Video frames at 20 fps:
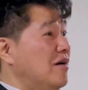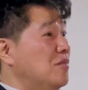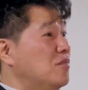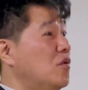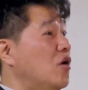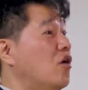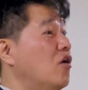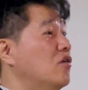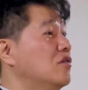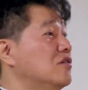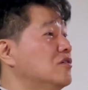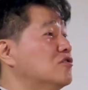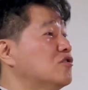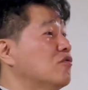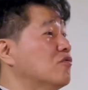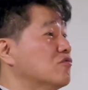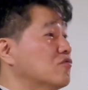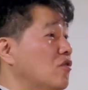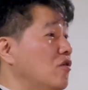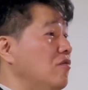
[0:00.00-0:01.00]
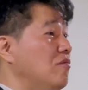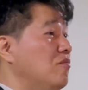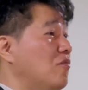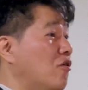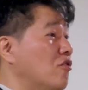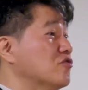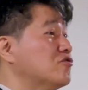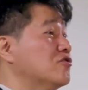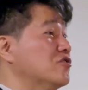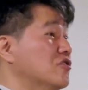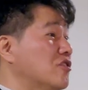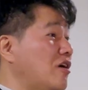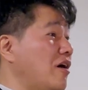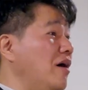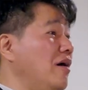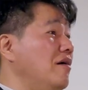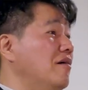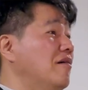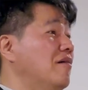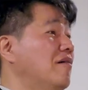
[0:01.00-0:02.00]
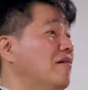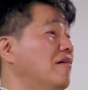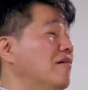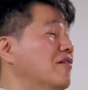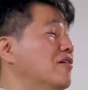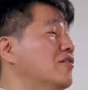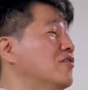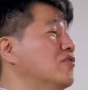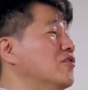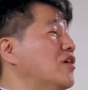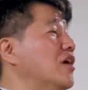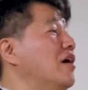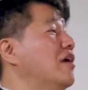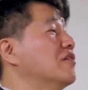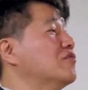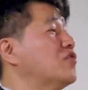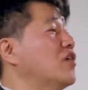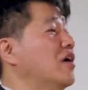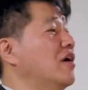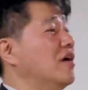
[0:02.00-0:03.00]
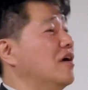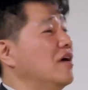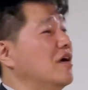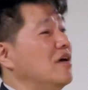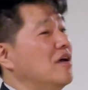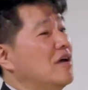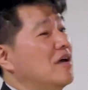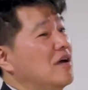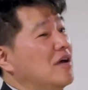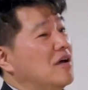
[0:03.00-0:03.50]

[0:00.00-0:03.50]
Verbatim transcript: 뭐 이 정도 먹었으니까 어, 그렇게 할 때